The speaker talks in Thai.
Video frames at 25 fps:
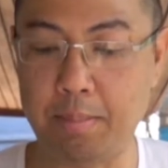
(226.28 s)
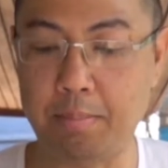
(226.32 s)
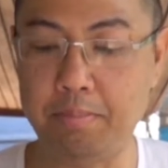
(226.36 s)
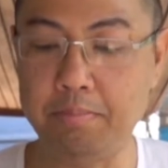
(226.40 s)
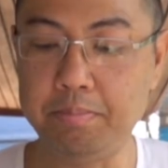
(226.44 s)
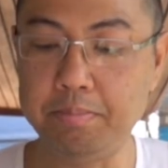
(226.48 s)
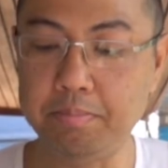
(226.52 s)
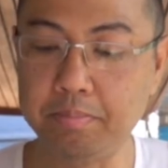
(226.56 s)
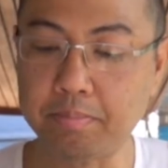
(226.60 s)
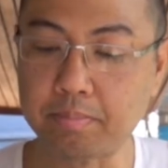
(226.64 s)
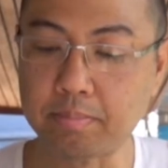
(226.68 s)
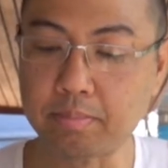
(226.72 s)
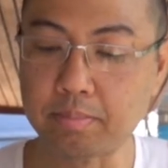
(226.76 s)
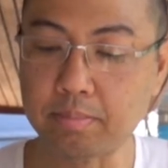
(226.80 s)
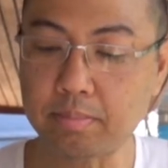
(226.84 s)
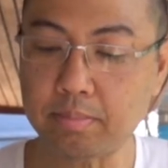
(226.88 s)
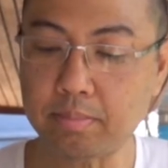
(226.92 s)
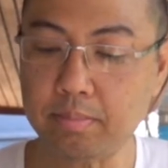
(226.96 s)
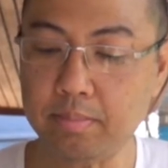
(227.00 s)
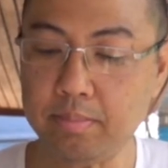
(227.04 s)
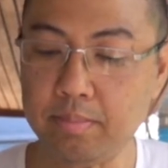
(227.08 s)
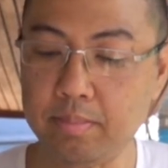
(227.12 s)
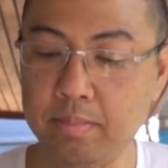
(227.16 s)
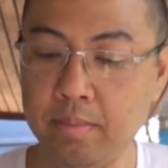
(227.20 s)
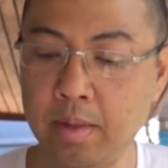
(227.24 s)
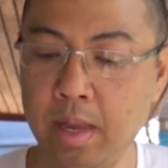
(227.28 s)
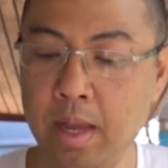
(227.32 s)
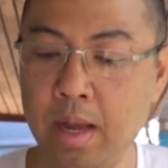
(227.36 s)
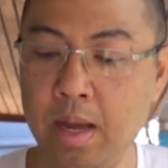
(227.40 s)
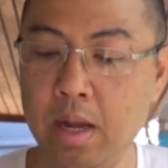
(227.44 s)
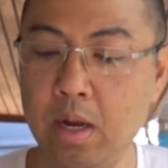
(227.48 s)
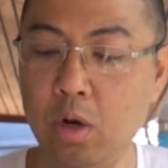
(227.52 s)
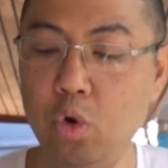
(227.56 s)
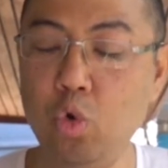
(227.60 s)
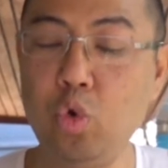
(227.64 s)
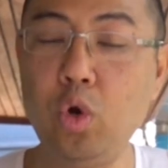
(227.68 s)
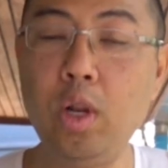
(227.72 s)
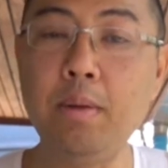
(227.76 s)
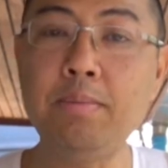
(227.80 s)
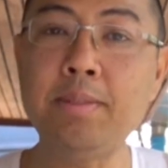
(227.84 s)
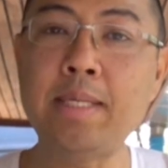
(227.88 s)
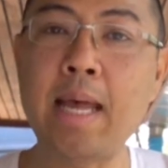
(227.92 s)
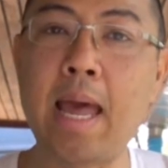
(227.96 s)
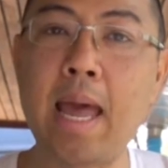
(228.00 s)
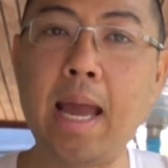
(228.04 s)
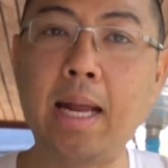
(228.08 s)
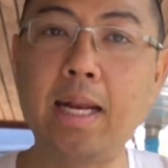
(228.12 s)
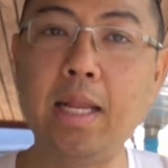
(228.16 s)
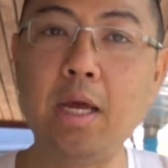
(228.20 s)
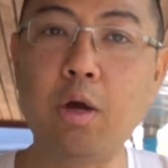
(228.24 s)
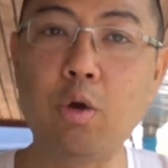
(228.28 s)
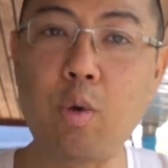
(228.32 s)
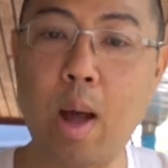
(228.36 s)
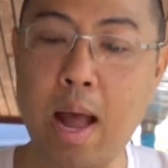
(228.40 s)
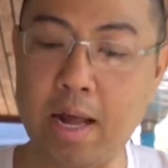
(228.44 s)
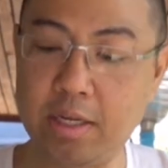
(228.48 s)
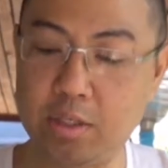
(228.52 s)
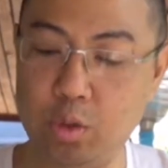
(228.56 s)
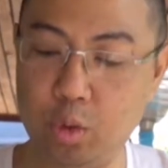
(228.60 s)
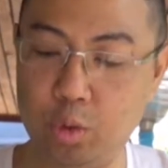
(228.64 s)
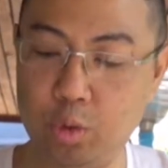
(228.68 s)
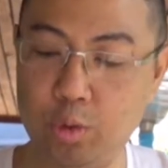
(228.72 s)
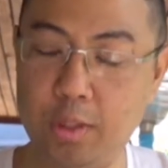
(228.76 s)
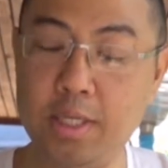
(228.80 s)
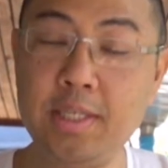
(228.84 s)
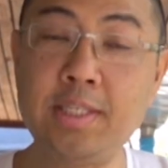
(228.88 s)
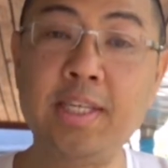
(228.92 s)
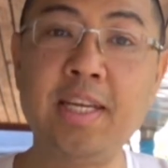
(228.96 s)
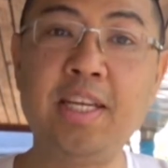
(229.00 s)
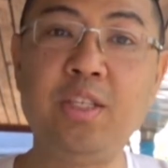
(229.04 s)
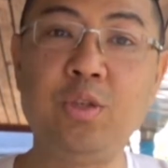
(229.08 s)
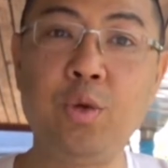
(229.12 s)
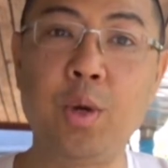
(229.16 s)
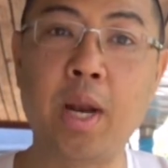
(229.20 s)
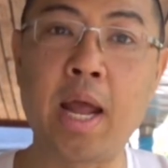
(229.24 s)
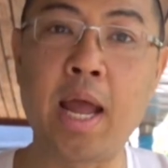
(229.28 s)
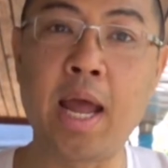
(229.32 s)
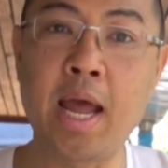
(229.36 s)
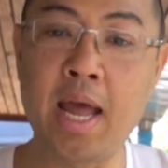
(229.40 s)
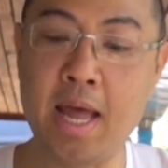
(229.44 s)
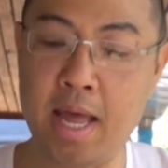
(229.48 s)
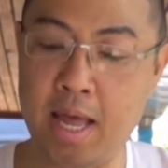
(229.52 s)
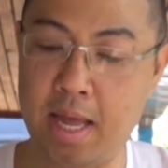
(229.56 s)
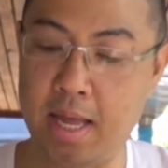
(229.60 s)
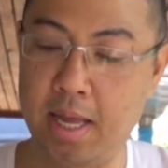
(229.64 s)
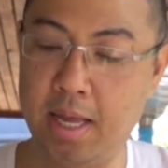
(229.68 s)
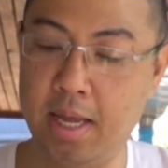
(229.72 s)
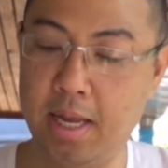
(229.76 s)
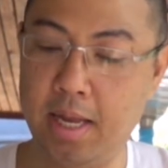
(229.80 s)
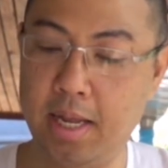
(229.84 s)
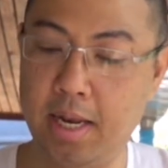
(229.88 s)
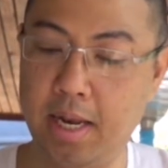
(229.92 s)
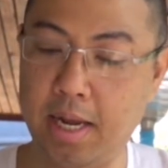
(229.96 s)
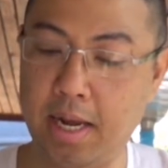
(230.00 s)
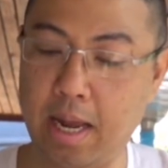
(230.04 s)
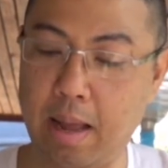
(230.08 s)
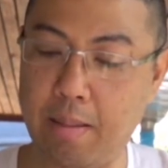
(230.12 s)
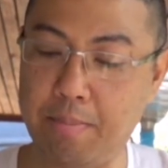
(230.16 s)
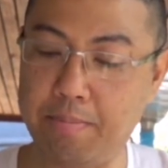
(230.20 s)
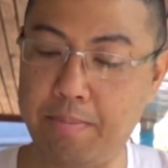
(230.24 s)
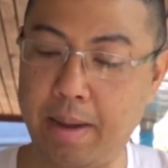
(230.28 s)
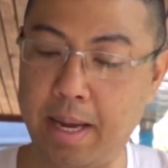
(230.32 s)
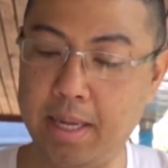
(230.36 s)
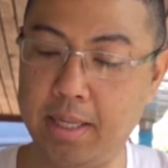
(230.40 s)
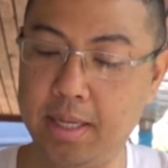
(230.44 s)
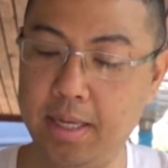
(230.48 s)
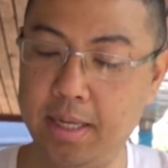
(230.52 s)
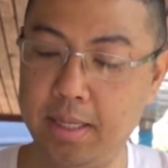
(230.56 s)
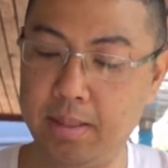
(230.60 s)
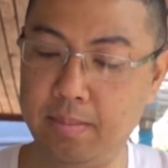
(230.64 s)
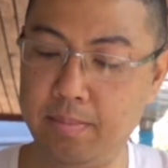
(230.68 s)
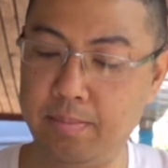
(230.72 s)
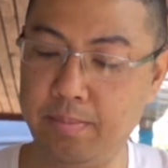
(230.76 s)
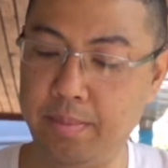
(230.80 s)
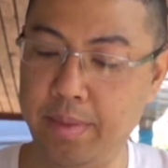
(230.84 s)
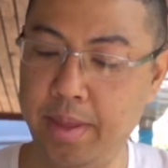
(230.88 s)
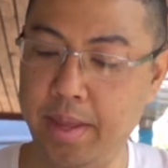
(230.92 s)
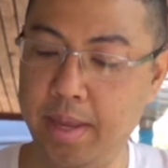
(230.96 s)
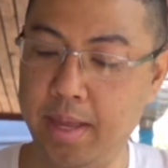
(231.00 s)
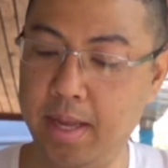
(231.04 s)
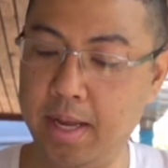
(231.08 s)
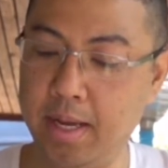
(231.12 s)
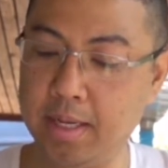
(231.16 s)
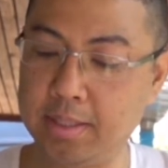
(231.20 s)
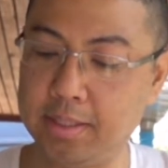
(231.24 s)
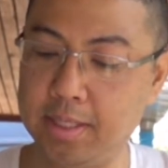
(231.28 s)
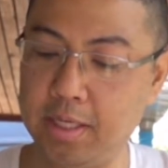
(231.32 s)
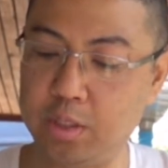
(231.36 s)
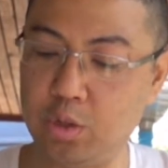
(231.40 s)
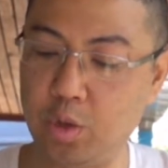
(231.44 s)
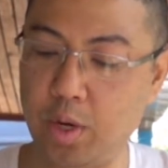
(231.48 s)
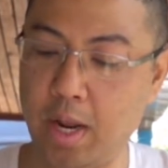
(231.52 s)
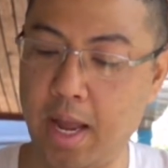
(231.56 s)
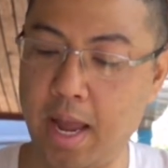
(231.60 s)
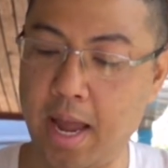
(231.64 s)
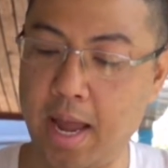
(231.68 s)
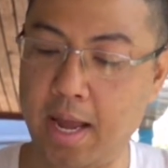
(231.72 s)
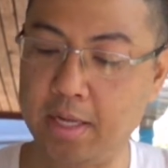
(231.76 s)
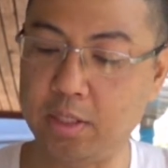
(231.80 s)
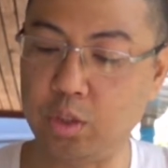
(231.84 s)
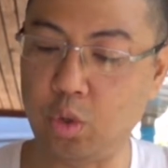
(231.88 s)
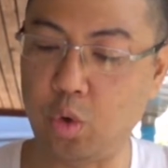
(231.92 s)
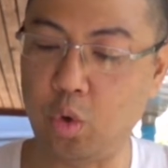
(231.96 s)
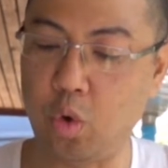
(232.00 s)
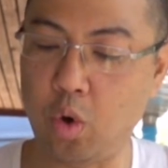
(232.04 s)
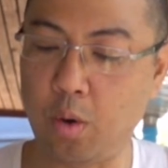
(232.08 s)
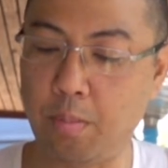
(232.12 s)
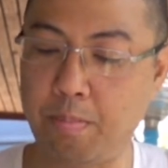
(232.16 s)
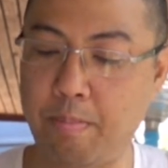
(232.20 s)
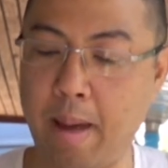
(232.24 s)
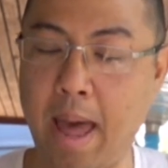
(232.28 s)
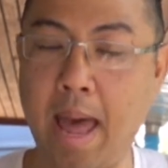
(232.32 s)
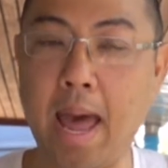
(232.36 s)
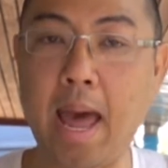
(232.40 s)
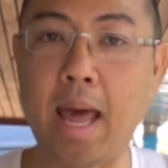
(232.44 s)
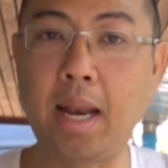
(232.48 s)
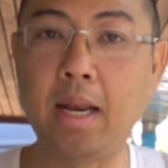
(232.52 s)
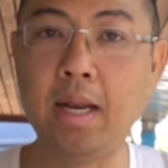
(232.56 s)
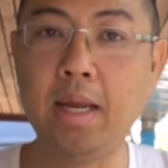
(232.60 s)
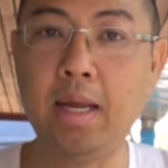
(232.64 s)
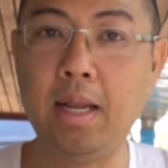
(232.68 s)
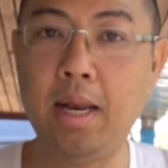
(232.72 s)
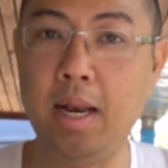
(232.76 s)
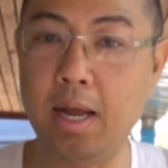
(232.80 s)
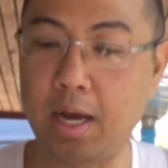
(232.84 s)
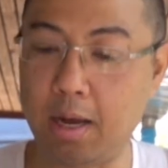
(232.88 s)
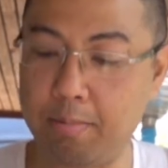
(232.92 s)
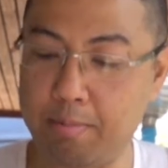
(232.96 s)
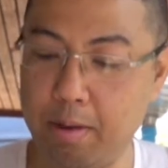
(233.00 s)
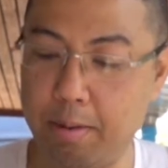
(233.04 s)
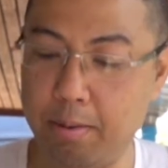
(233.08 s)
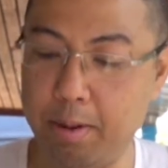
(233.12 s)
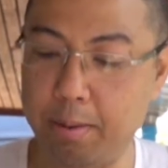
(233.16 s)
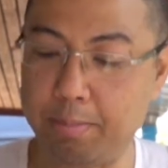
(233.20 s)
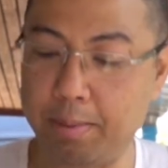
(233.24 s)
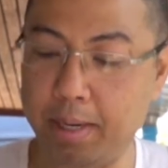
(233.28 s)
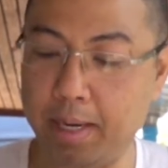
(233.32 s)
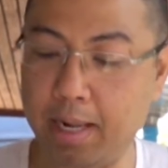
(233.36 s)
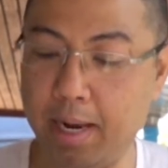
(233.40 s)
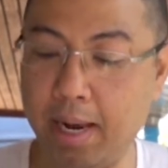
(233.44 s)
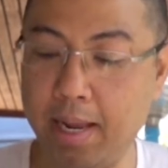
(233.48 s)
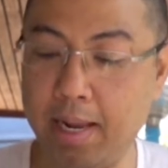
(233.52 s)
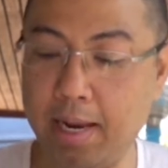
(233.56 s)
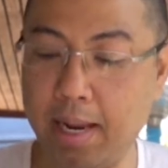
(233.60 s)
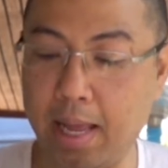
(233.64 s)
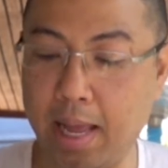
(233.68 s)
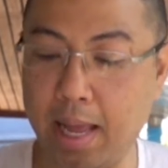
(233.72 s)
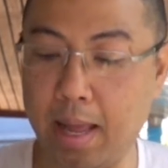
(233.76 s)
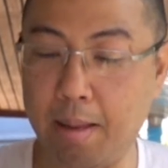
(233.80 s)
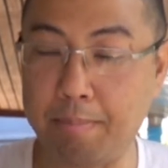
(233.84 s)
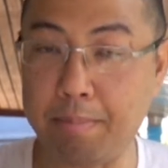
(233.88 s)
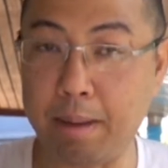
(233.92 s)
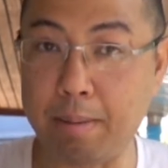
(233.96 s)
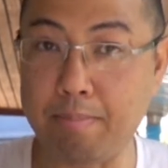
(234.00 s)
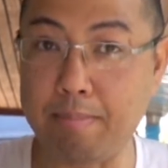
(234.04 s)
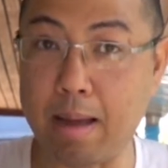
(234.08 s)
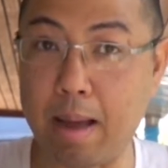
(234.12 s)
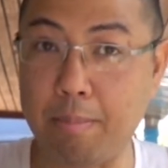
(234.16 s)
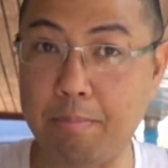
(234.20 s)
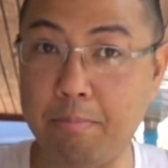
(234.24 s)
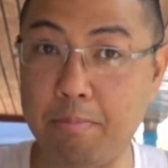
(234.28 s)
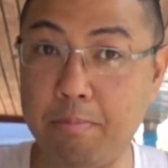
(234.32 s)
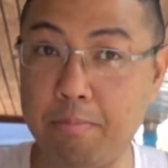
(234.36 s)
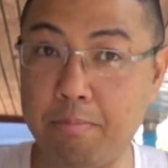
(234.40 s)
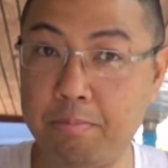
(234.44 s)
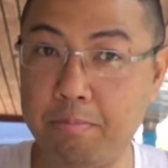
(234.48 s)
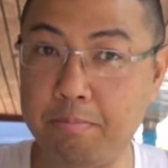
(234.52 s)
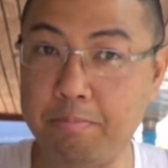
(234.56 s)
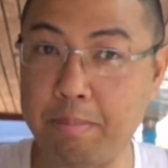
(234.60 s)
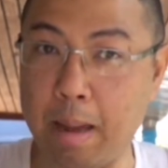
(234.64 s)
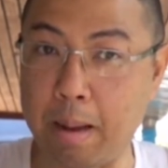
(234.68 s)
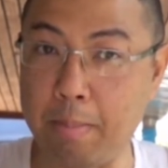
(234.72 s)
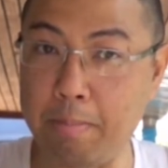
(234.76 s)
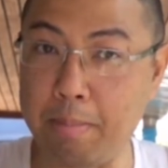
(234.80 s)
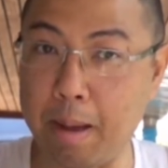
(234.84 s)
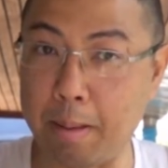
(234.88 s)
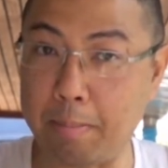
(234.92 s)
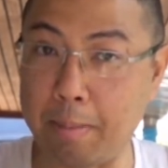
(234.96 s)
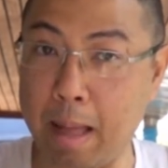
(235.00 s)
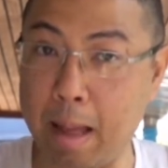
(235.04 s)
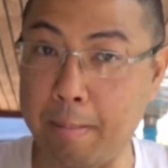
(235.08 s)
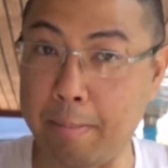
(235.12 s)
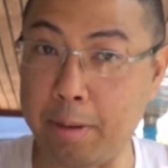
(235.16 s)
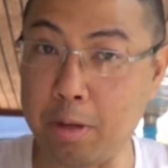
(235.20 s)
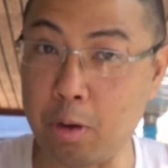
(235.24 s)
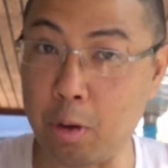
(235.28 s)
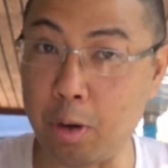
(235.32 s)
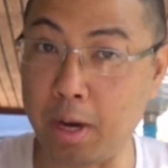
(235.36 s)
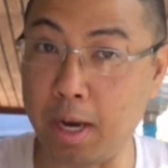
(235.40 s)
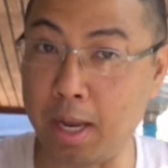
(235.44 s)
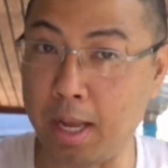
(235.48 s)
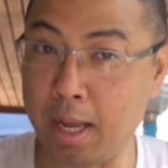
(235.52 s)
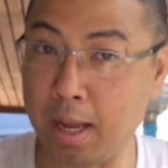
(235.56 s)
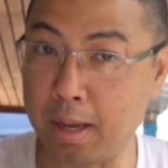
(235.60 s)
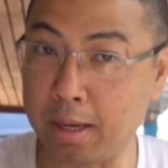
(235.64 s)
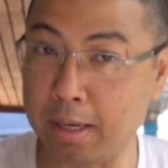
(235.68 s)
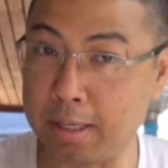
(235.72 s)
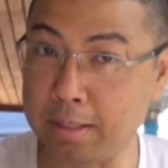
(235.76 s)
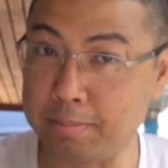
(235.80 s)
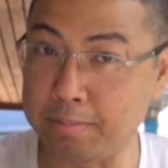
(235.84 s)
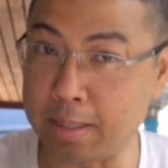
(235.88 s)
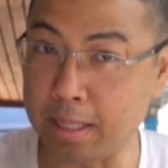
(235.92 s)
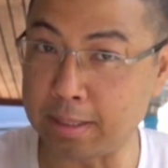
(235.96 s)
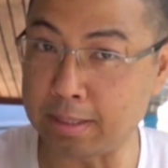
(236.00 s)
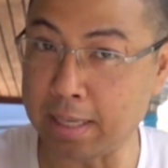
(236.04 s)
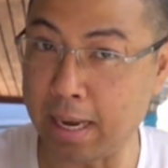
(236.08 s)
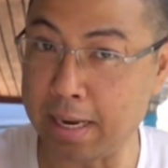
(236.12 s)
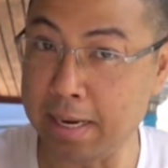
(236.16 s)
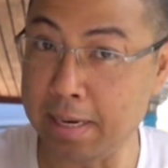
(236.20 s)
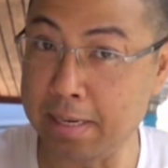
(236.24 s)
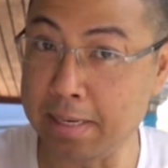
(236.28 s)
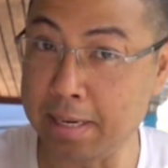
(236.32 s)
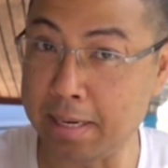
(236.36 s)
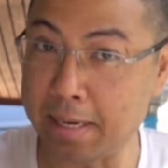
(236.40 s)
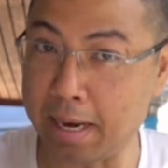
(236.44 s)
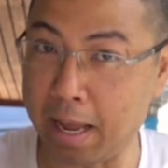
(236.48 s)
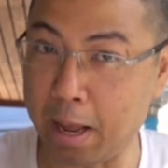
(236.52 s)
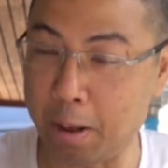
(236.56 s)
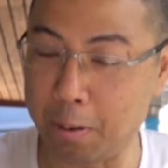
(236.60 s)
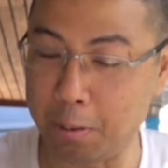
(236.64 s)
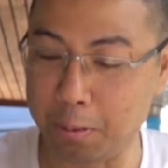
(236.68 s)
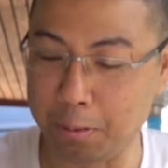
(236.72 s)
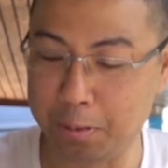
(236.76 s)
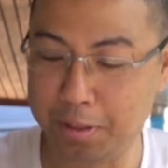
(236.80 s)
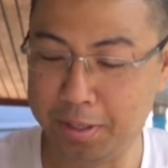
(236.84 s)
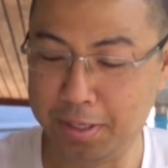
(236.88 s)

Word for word: 250 รูรับแสงเนี่ยกว้างสุดอยู่ที่ 4.5นะครับ ไปถึง 4.55.68 แล้วก็ไม่ได้เป็นคลิกนะฮะ เป็นแบบ แปนแบบภาพยนตร์นะฮะ คือใช้เลื่อนเอา